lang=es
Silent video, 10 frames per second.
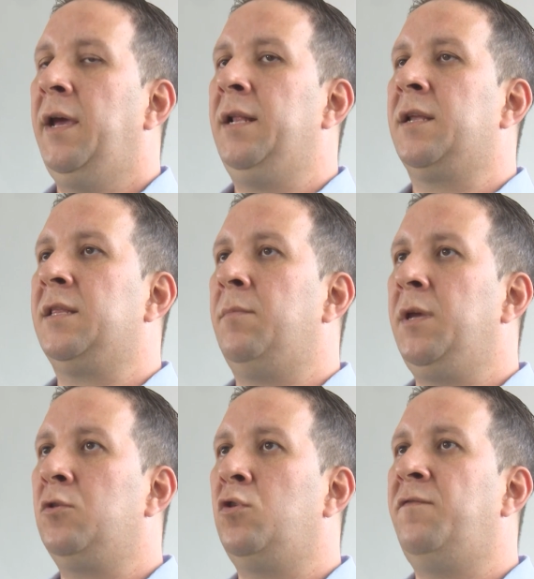el
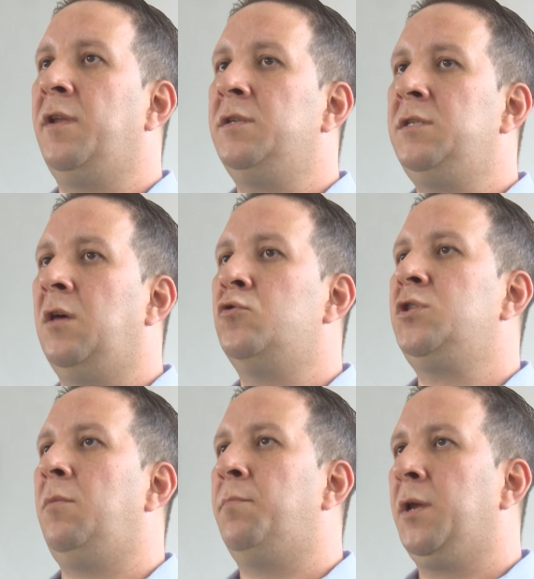tratamiento diferenciado
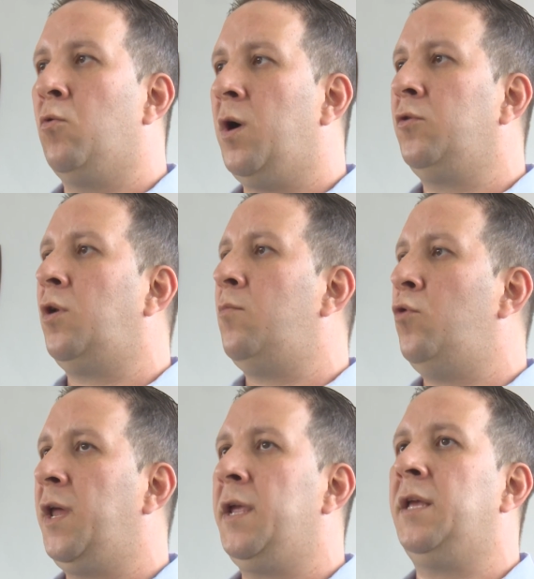siempre y cuando la
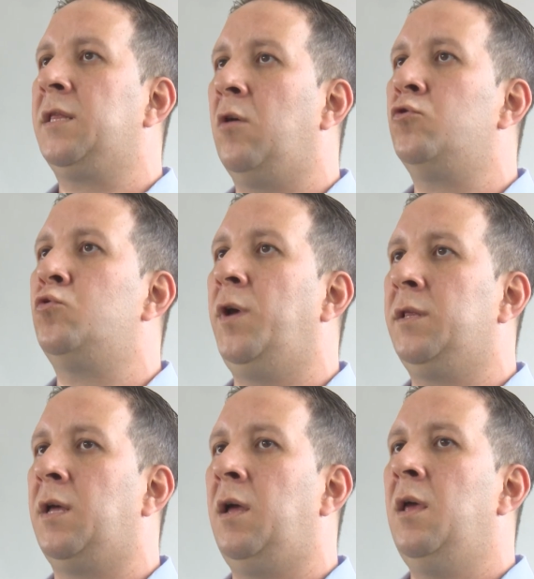mujer haya estado
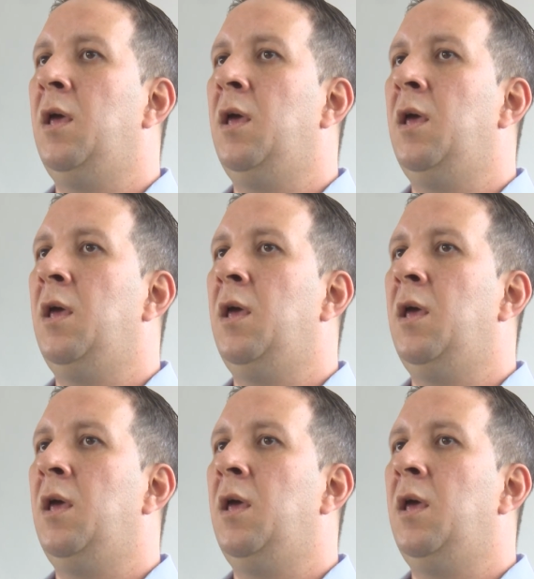sujeta